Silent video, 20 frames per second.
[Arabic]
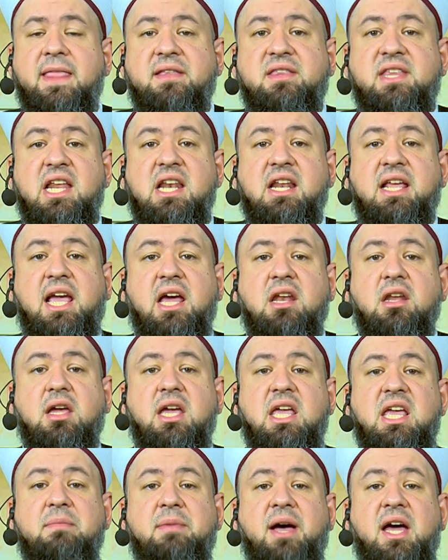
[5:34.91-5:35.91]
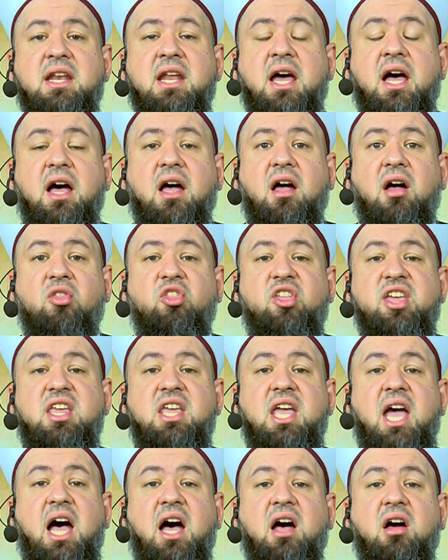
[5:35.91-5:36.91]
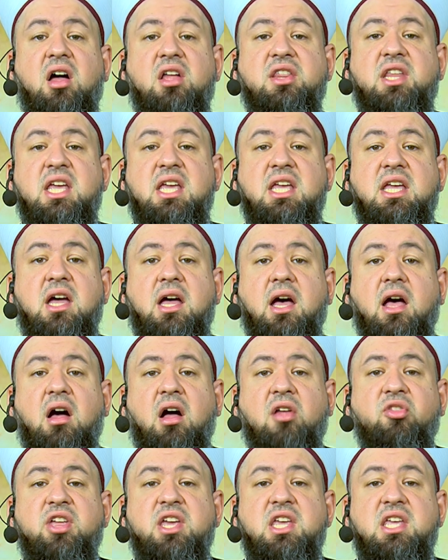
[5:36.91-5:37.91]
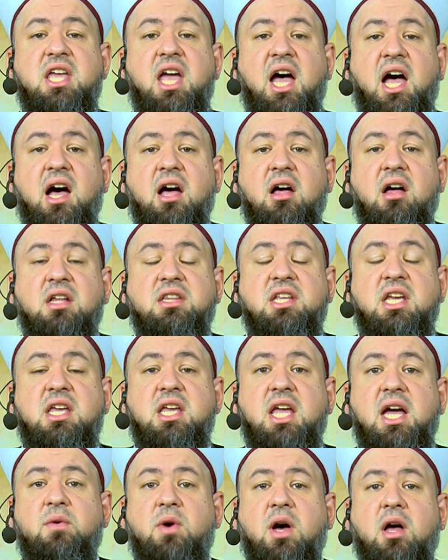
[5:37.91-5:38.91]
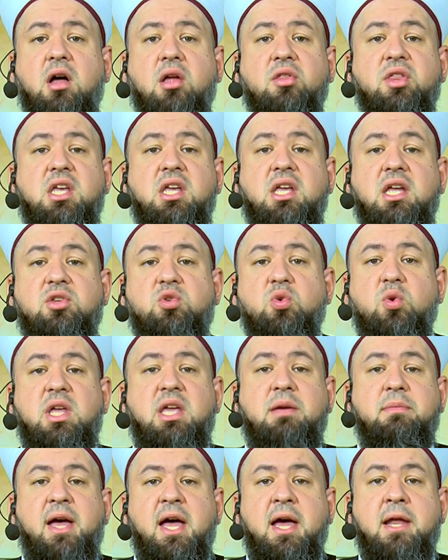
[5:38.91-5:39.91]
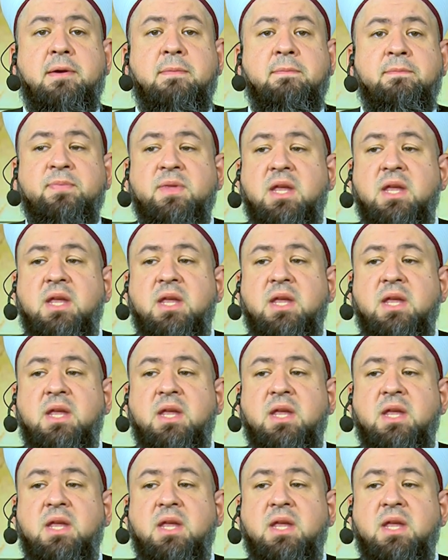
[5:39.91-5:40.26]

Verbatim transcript: تلك القيمة أنها قضية عقدية قضية عقدية وقضية إيمان